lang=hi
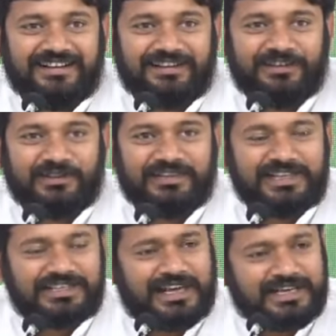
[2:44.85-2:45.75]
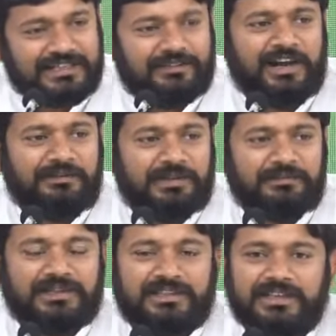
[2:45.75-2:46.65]
तो ये सारे सवाल मन
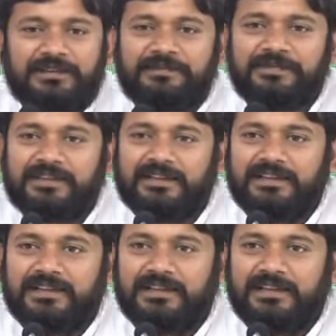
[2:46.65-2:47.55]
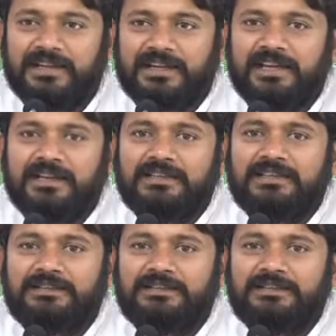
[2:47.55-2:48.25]
में थे लेकिन